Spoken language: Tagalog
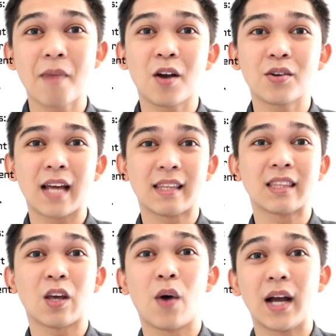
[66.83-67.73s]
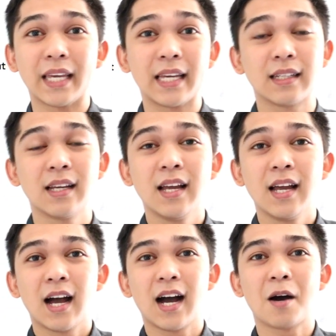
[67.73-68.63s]
bago natin tawaging
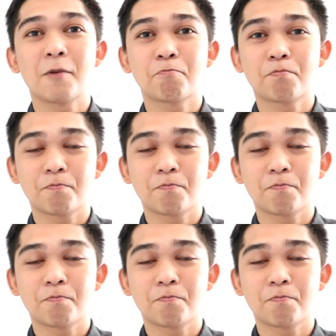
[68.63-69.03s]
uh,